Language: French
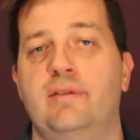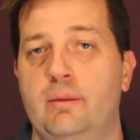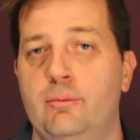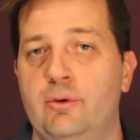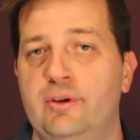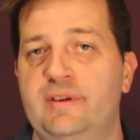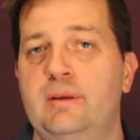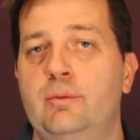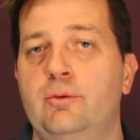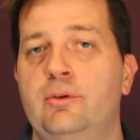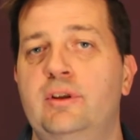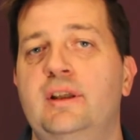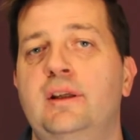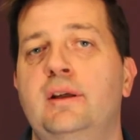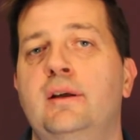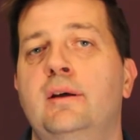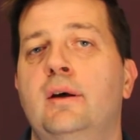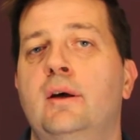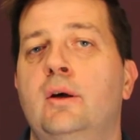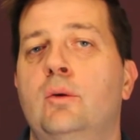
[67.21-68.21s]
vraiment
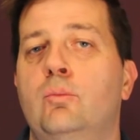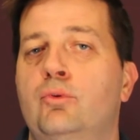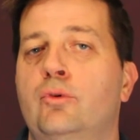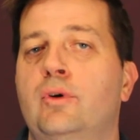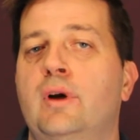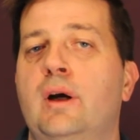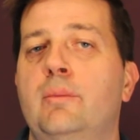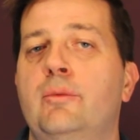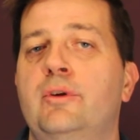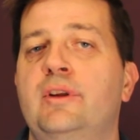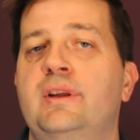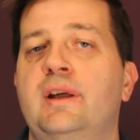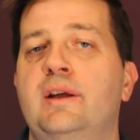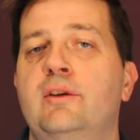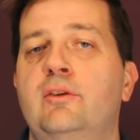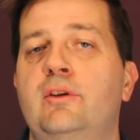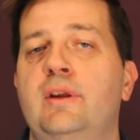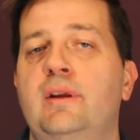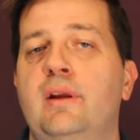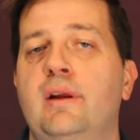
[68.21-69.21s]
démené pour ramener
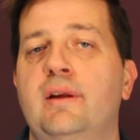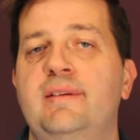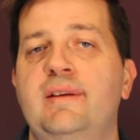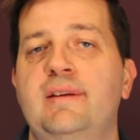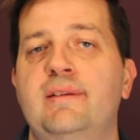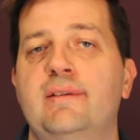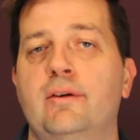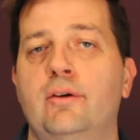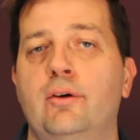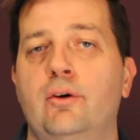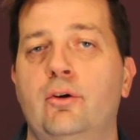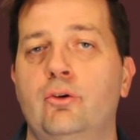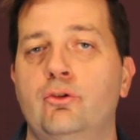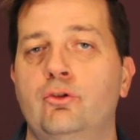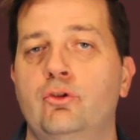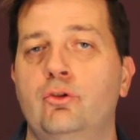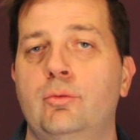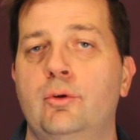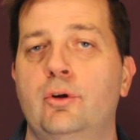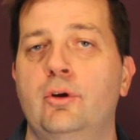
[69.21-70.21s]
un, titre en
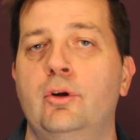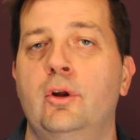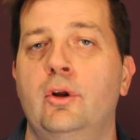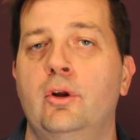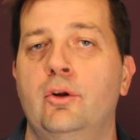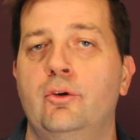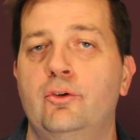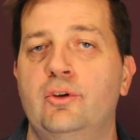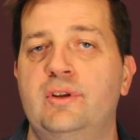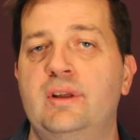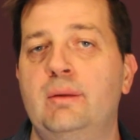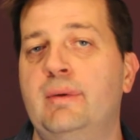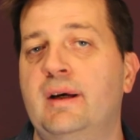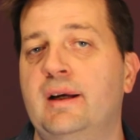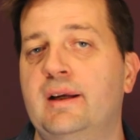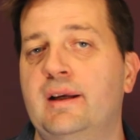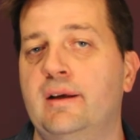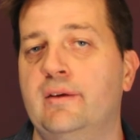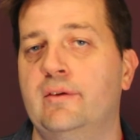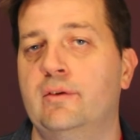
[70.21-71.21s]
double de
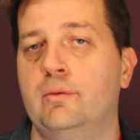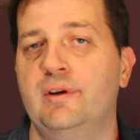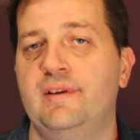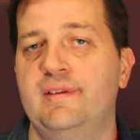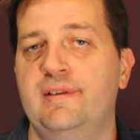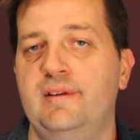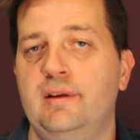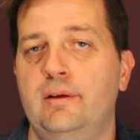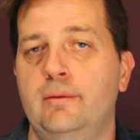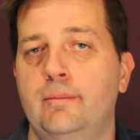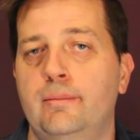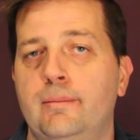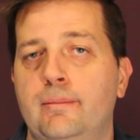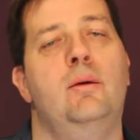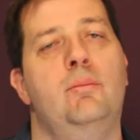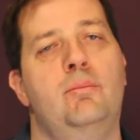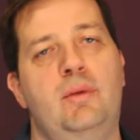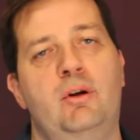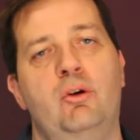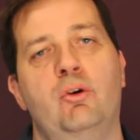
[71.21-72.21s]
Tabarka ce mois-ci.
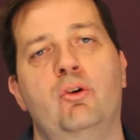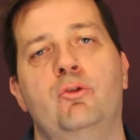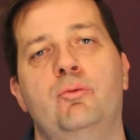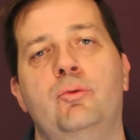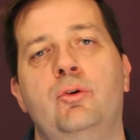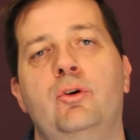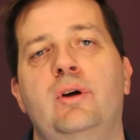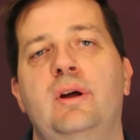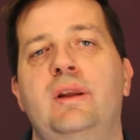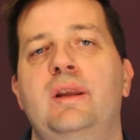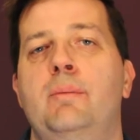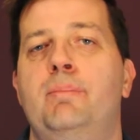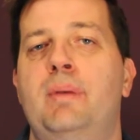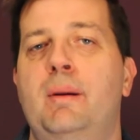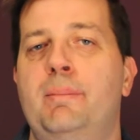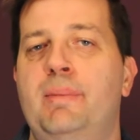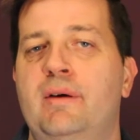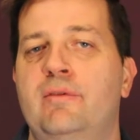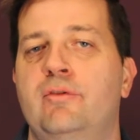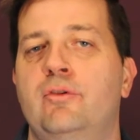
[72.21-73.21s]
Malheureusement, elle n'est
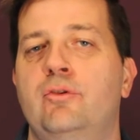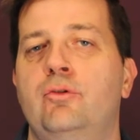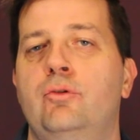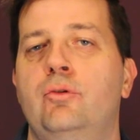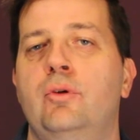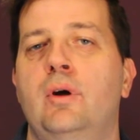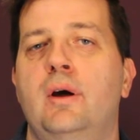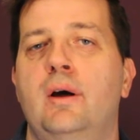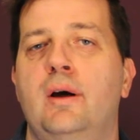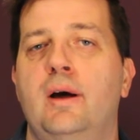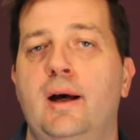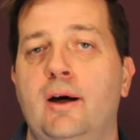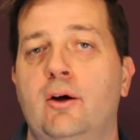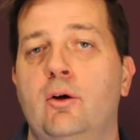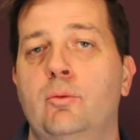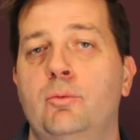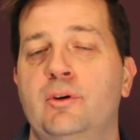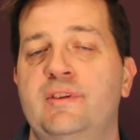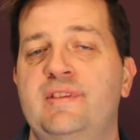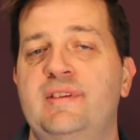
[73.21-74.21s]
pas parvenue à
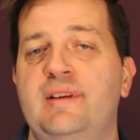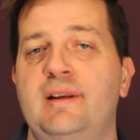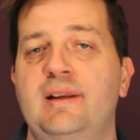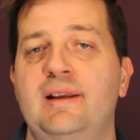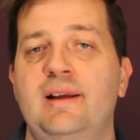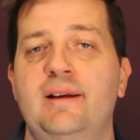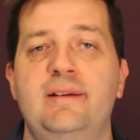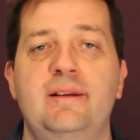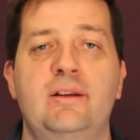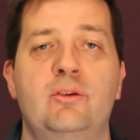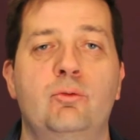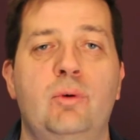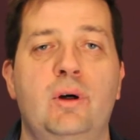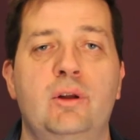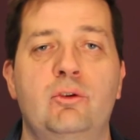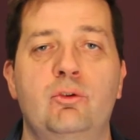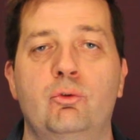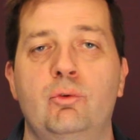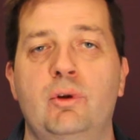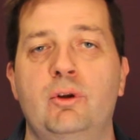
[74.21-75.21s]
remporter l'un des
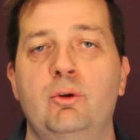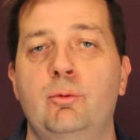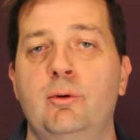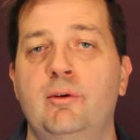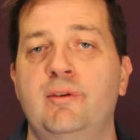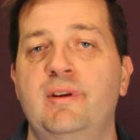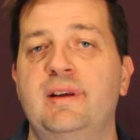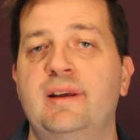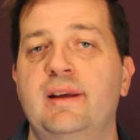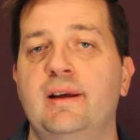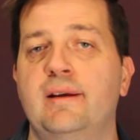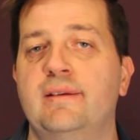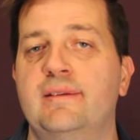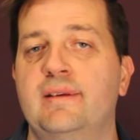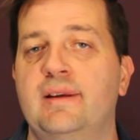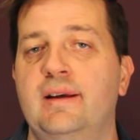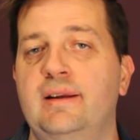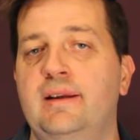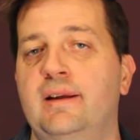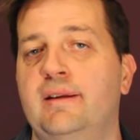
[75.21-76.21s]
trois tournois
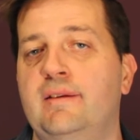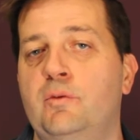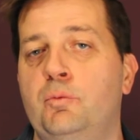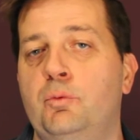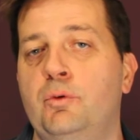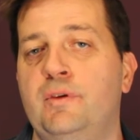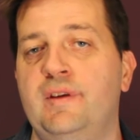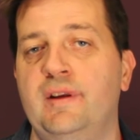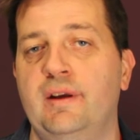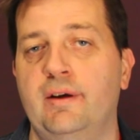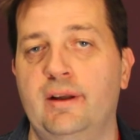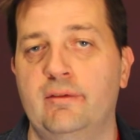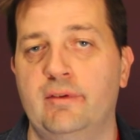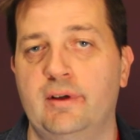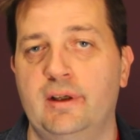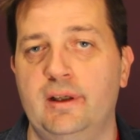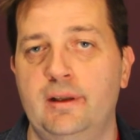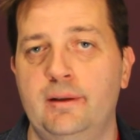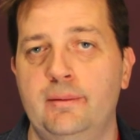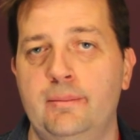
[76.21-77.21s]
W15 qu'elle y a disputé en
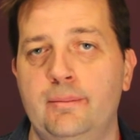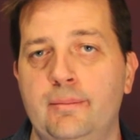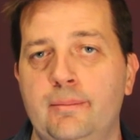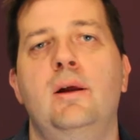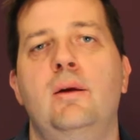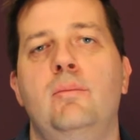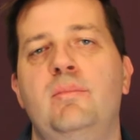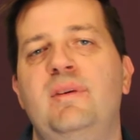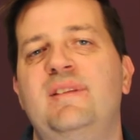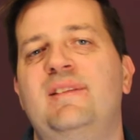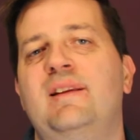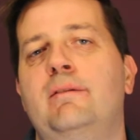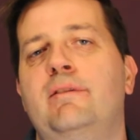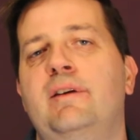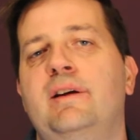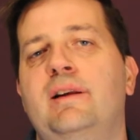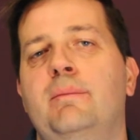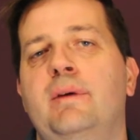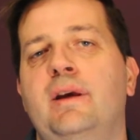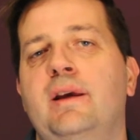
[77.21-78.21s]
avril. Mais
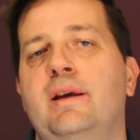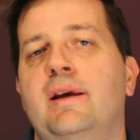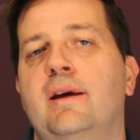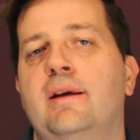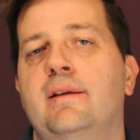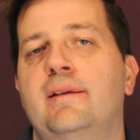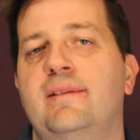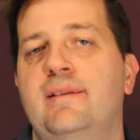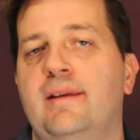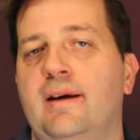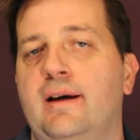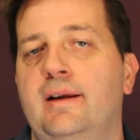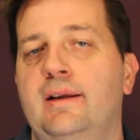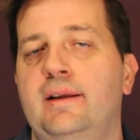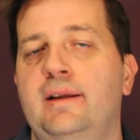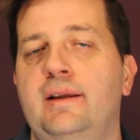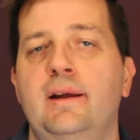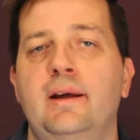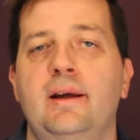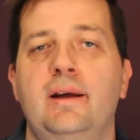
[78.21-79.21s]
avec l'américaine Sarah
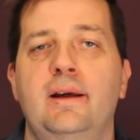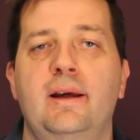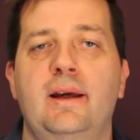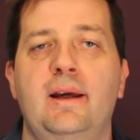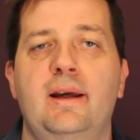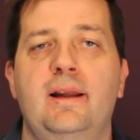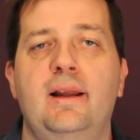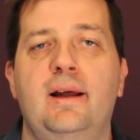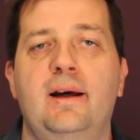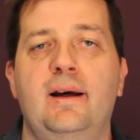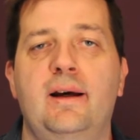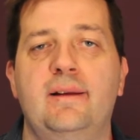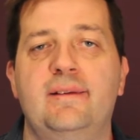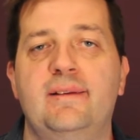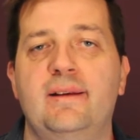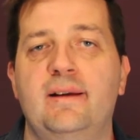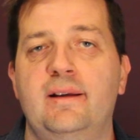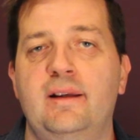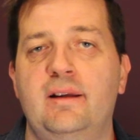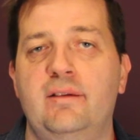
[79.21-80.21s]
Lee, elle a
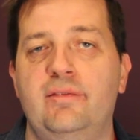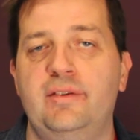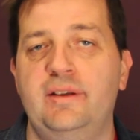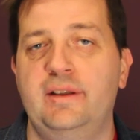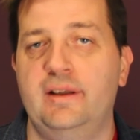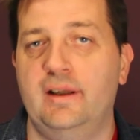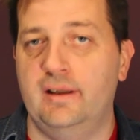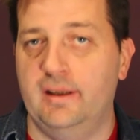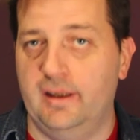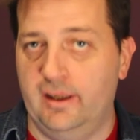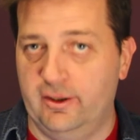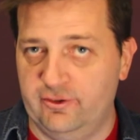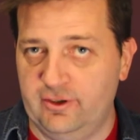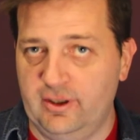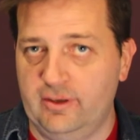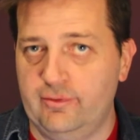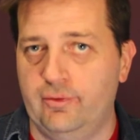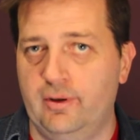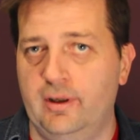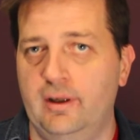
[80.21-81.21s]
atteint la finale à
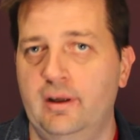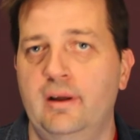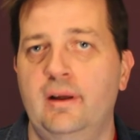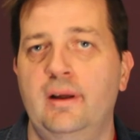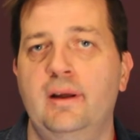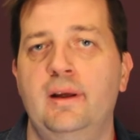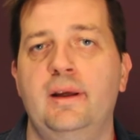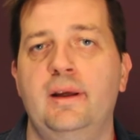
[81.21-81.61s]
chaque fois